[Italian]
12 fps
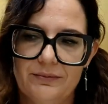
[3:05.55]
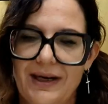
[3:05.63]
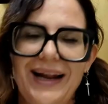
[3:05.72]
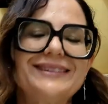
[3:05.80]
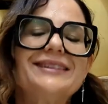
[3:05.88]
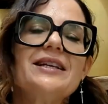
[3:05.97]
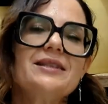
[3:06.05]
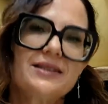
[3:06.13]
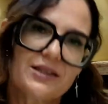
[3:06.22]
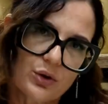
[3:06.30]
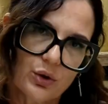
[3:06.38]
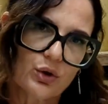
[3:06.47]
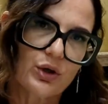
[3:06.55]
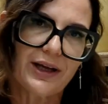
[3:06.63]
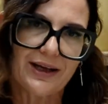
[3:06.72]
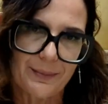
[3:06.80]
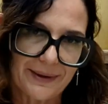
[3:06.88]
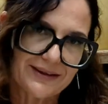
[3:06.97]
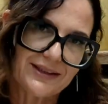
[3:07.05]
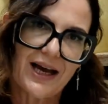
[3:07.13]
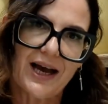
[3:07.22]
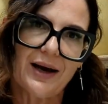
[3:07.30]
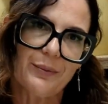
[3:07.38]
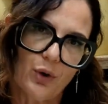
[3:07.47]
l'attenzione che
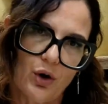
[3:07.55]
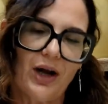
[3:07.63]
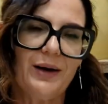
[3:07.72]
mettiamo